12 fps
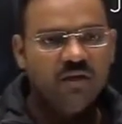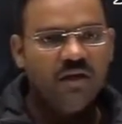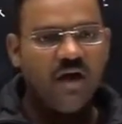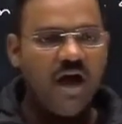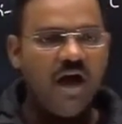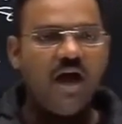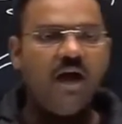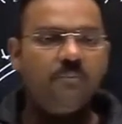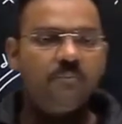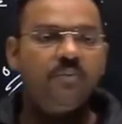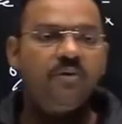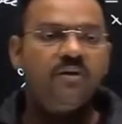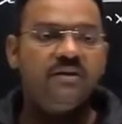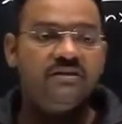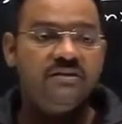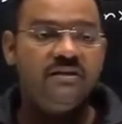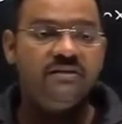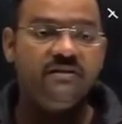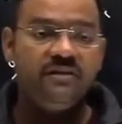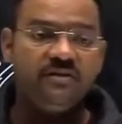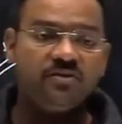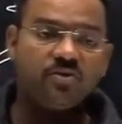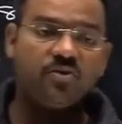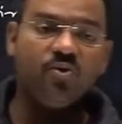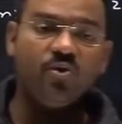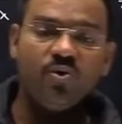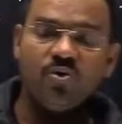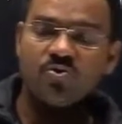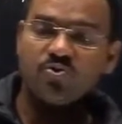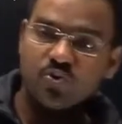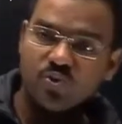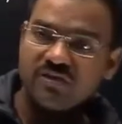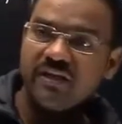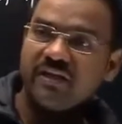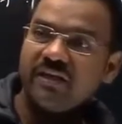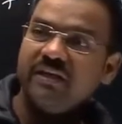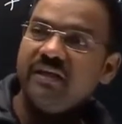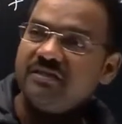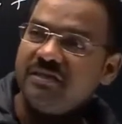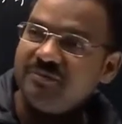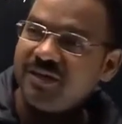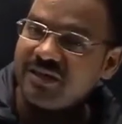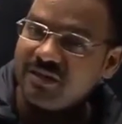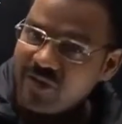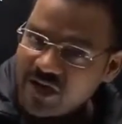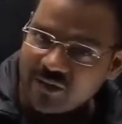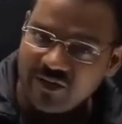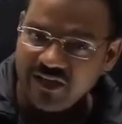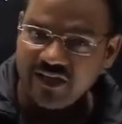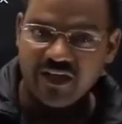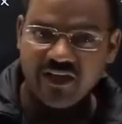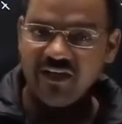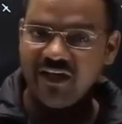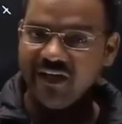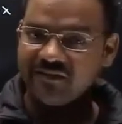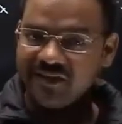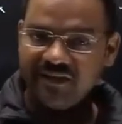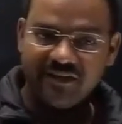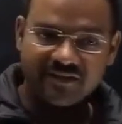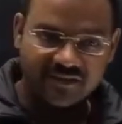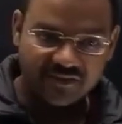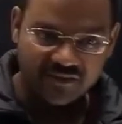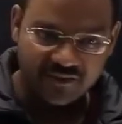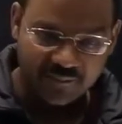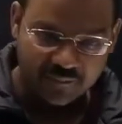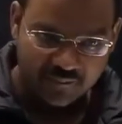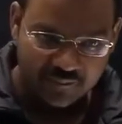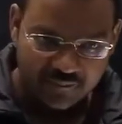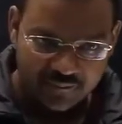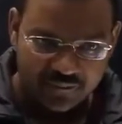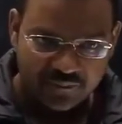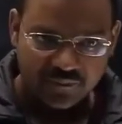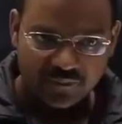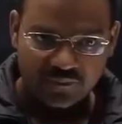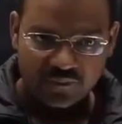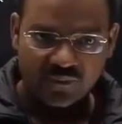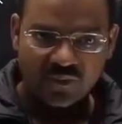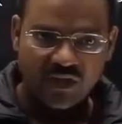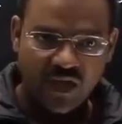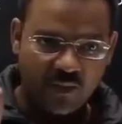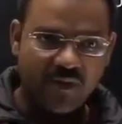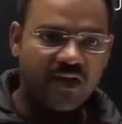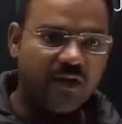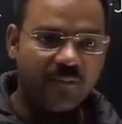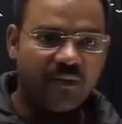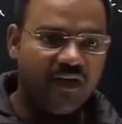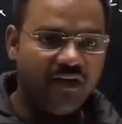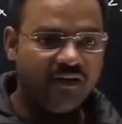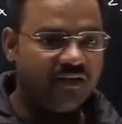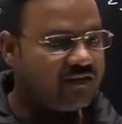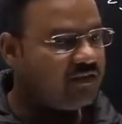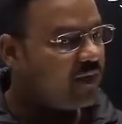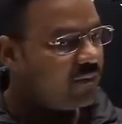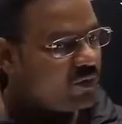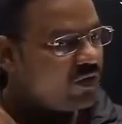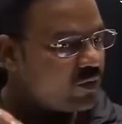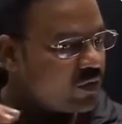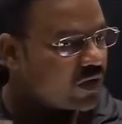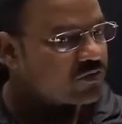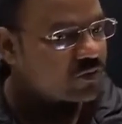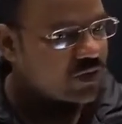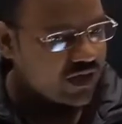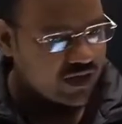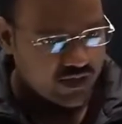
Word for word: आप किसी चीज को सोचें कि ये चीज मेरे दिमाग में नहीं आए ऐसा नहीं कर सकते हमारा ब्रेन किसी मेमोरी को रख चुका है